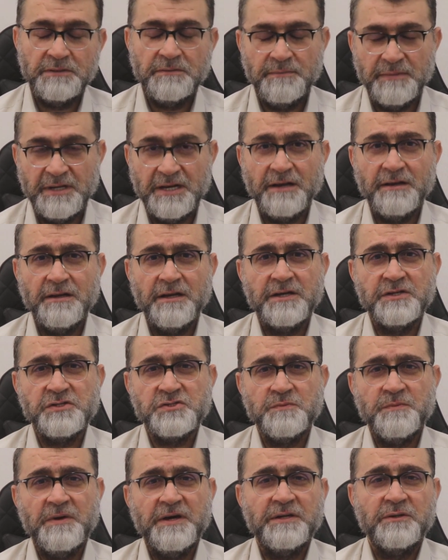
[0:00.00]
من الله
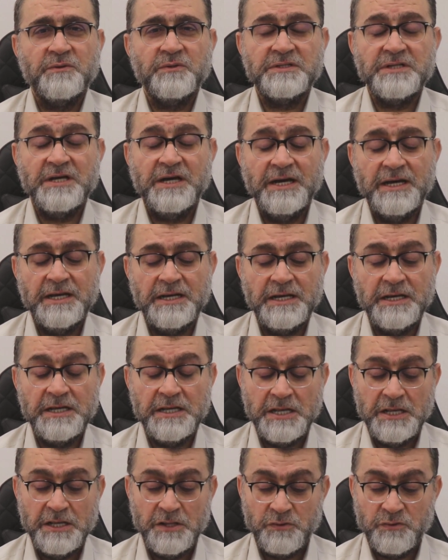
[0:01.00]
سبحانه وتعالى
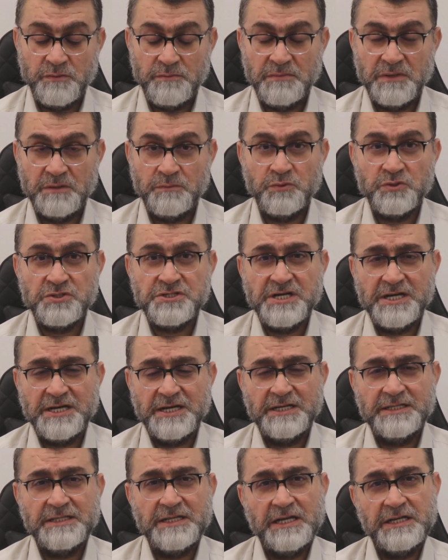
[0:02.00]
ثم
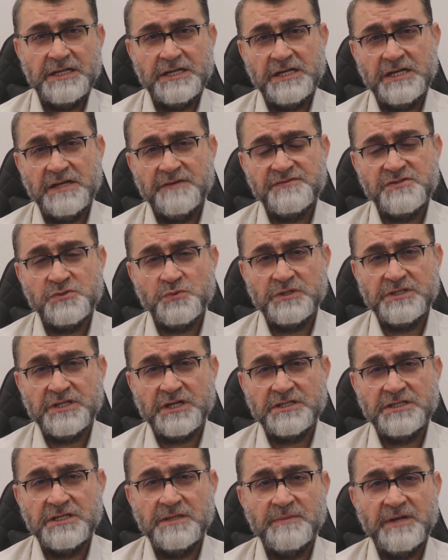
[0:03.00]
مجاهده للنفس
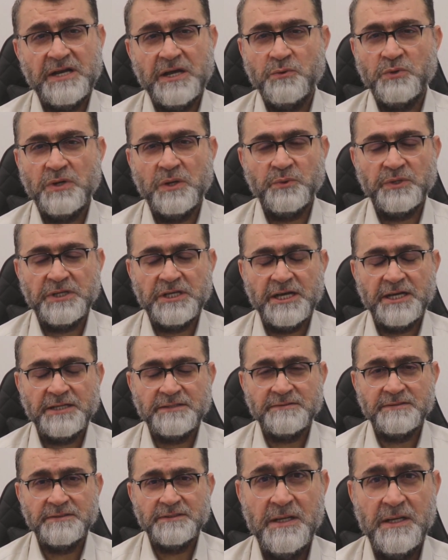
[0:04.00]
وترتيب
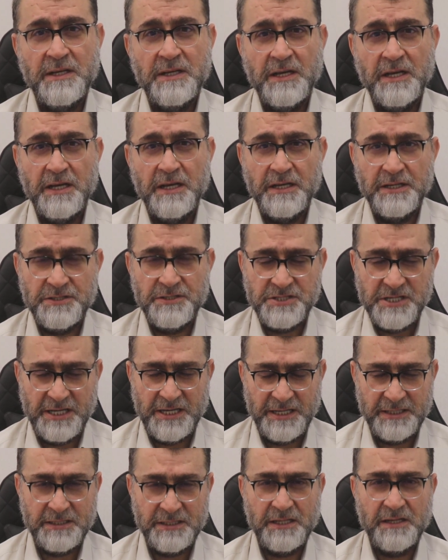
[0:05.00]
الاولويات ان
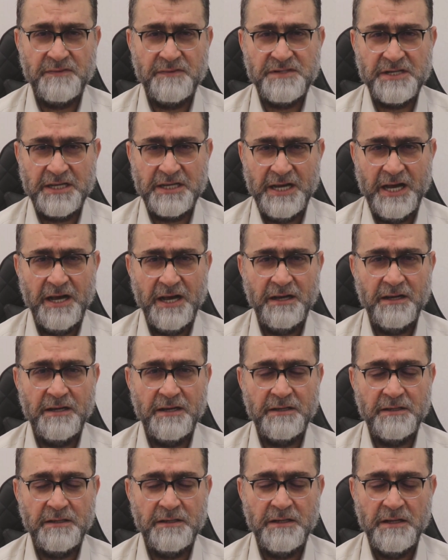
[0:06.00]
جاهدت نفسك
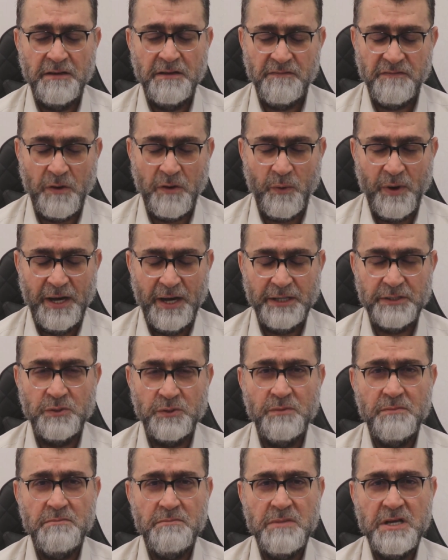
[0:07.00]
حقا فوعد
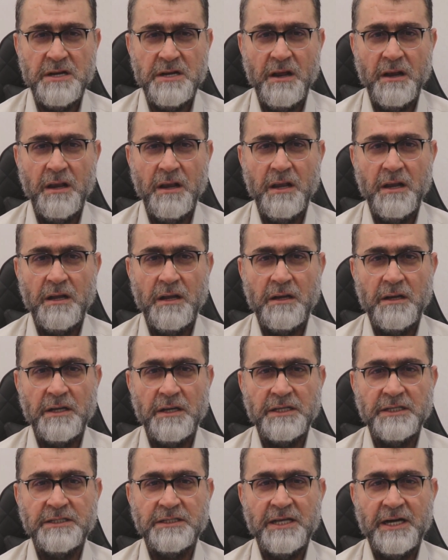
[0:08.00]
من
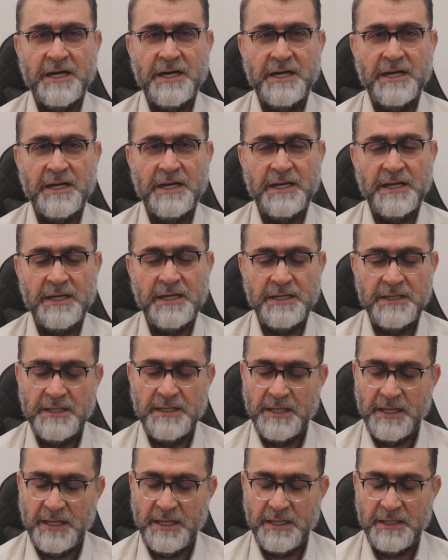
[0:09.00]
الله تعالى
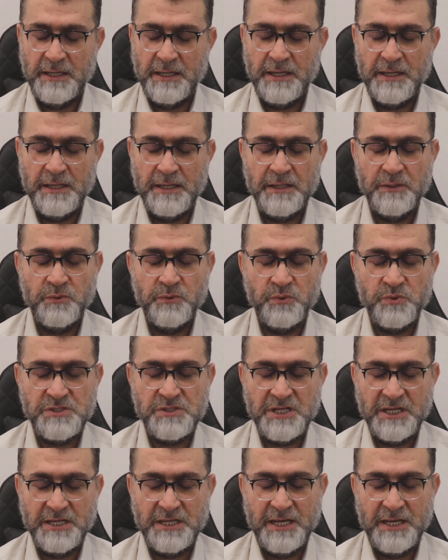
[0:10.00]
انه
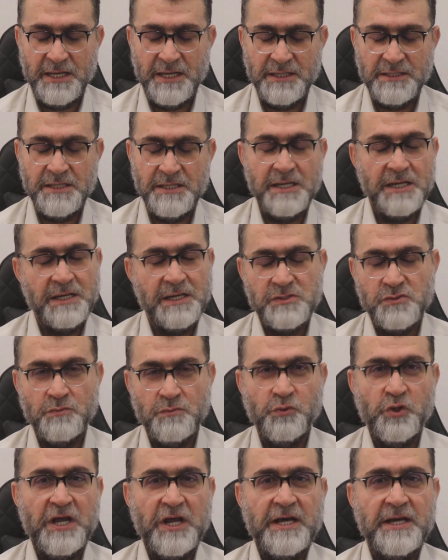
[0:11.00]
سيهديك
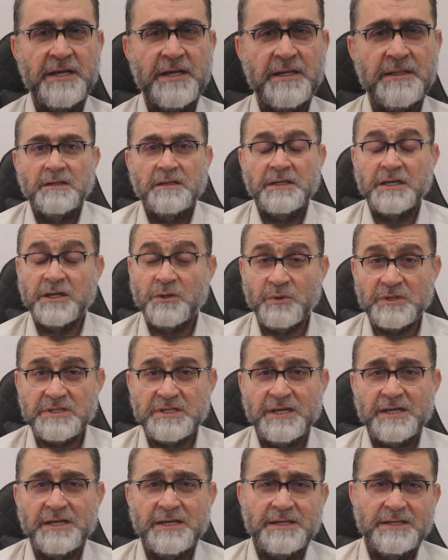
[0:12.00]
سبله
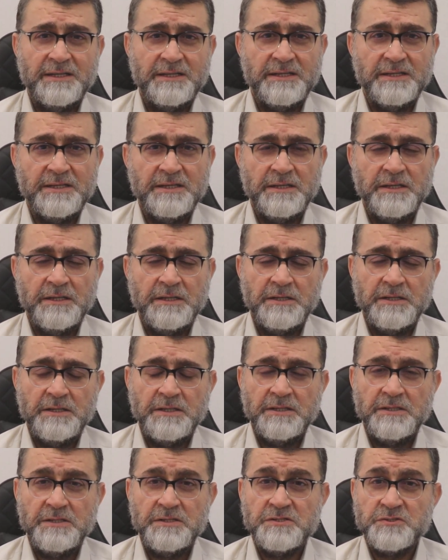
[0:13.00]
اخوته
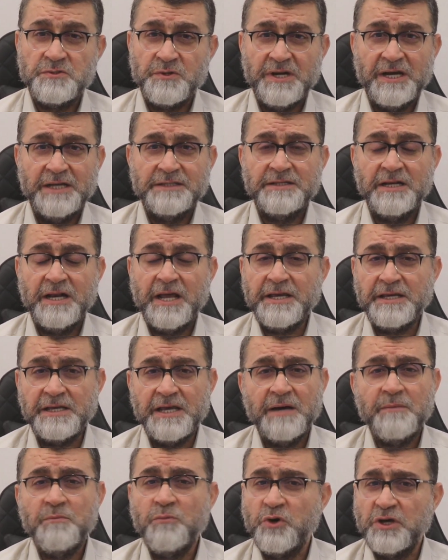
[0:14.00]
سرعه
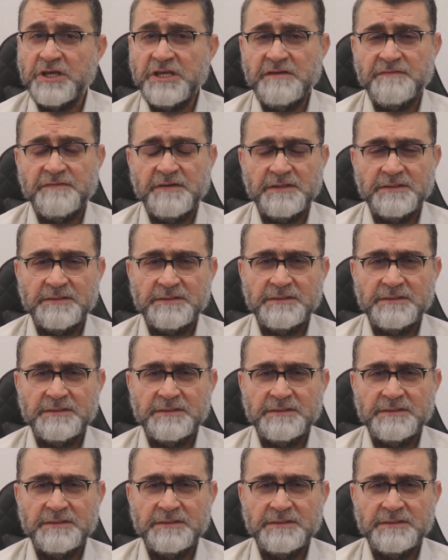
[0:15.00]
الايام مخيفه